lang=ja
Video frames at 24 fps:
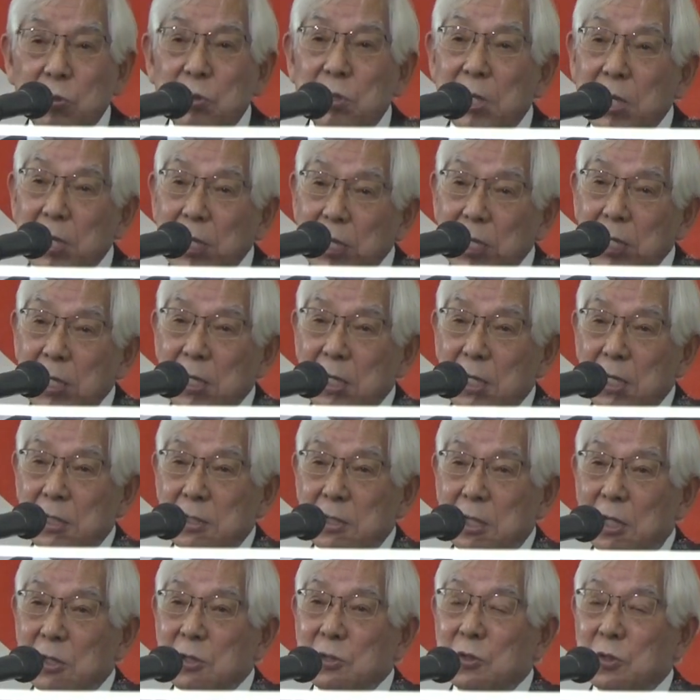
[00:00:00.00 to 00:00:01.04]
とで
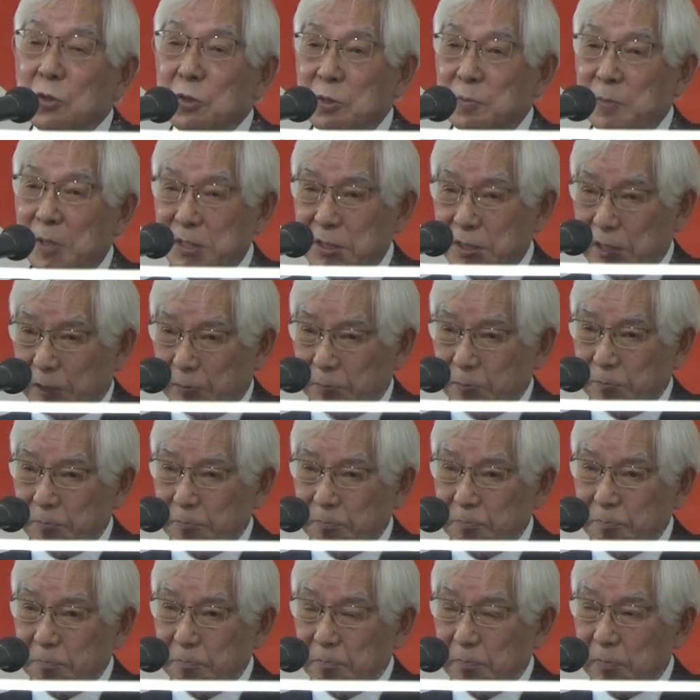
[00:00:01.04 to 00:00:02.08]
誕生しました
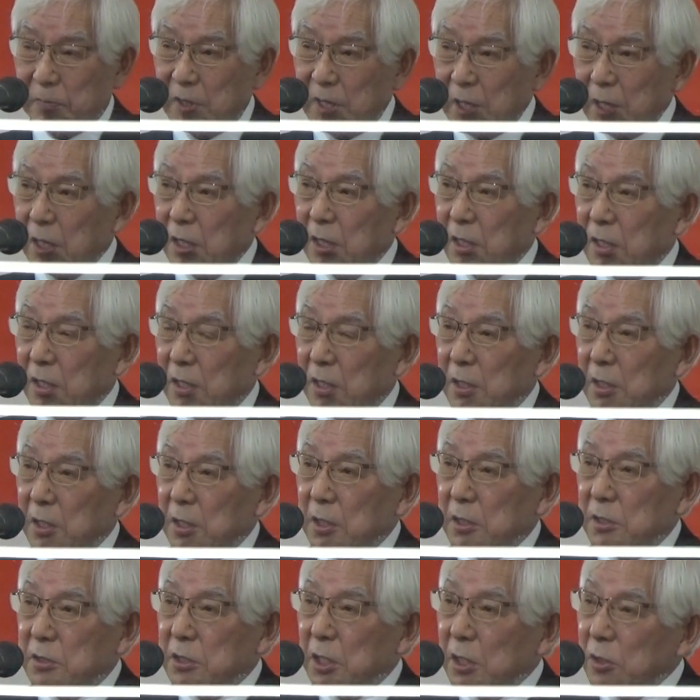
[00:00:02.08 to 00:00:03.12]
で
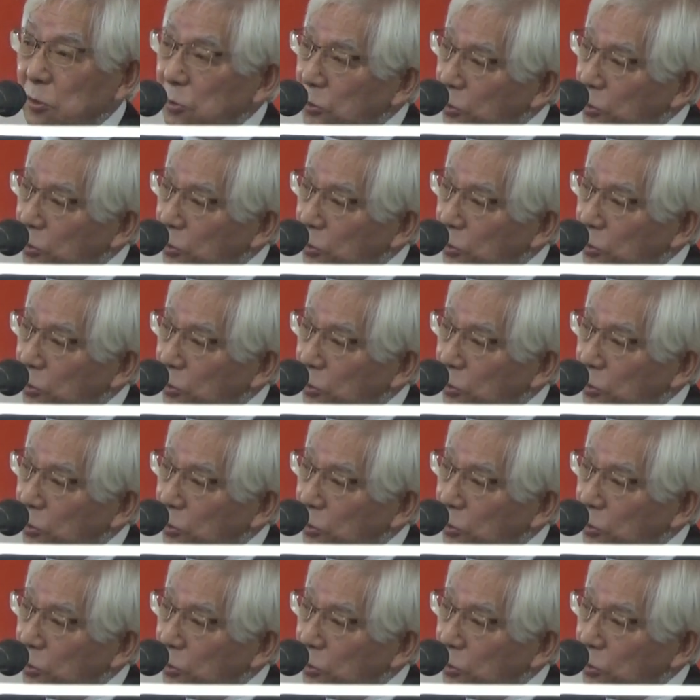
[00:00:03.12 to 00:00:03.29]
セ